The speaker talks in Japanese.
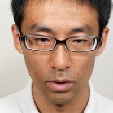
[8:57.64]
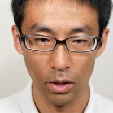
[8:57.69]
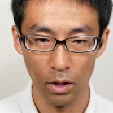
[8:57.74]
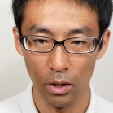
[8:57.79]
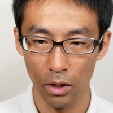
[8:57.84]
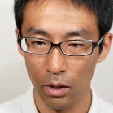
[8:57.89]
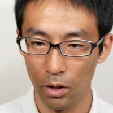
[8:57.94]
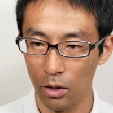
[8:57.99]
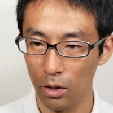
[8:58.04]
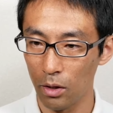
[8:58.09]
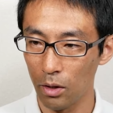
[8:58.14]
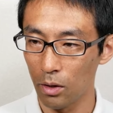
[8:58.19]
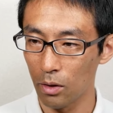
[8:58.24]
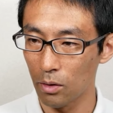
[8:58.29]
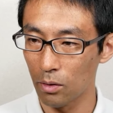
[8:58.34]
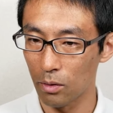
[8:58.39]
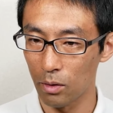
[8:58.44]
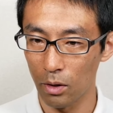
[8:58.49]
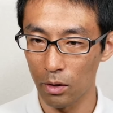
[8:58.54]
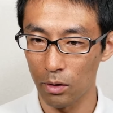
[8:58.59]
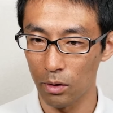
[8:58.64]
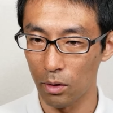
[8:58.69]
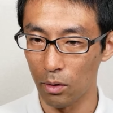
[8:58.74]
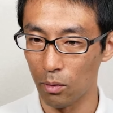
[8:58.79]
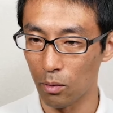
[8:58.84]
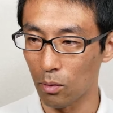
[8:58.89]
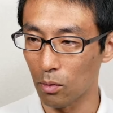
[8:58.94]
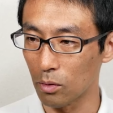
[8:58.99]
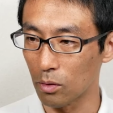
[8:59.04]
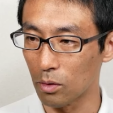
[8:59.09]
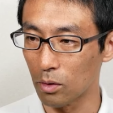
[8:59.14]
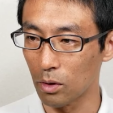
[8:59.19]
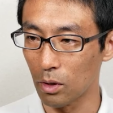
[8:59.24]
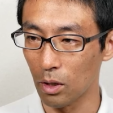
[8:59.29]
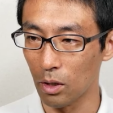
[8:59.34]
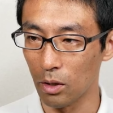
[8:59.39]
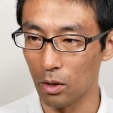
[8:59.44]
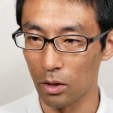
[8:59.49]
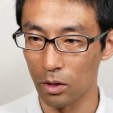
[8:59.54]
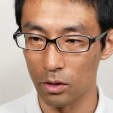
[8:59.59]
えっ、ー、となんで怒っ
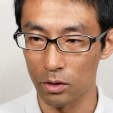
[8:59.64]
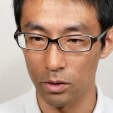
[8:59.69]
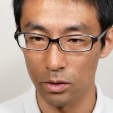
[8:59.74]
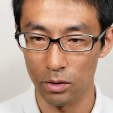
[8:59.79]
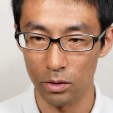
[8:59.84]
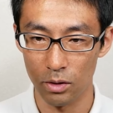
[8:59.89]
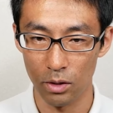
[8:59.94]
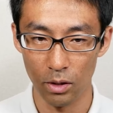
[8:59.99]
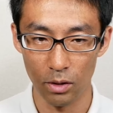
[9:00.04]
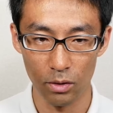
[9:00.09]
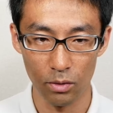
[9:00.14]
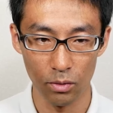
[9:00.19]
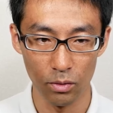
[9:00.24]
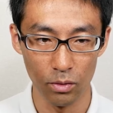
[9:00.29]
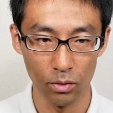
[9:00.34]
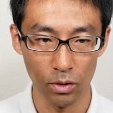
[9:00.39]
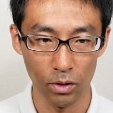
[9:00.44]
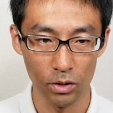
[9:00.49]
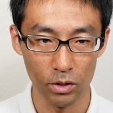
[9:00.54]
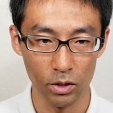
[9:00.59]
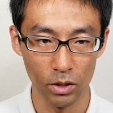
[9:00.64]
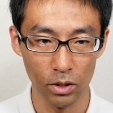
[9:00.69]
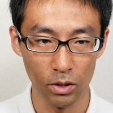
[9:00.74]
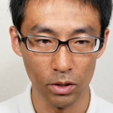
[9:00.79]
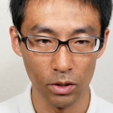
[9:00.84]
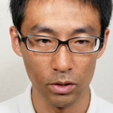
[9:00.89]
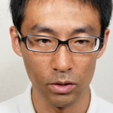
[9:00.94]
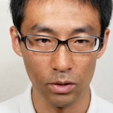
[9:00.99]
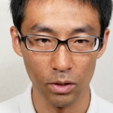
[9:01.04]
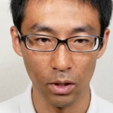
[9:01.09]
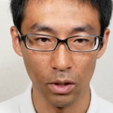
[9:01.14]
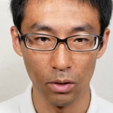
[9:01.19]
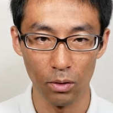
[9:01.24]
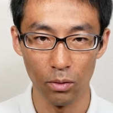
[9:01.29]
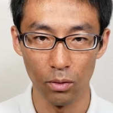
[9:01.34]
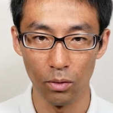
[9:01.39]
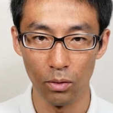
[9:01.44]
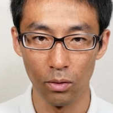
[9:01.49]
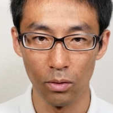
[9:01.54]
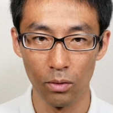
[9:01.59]
てんですかという感じなんですけ
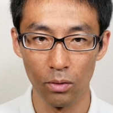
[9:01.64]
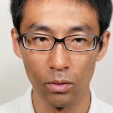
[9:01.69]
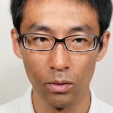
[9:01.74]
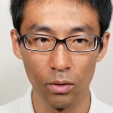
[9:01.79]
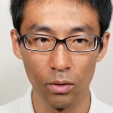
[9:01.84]
ど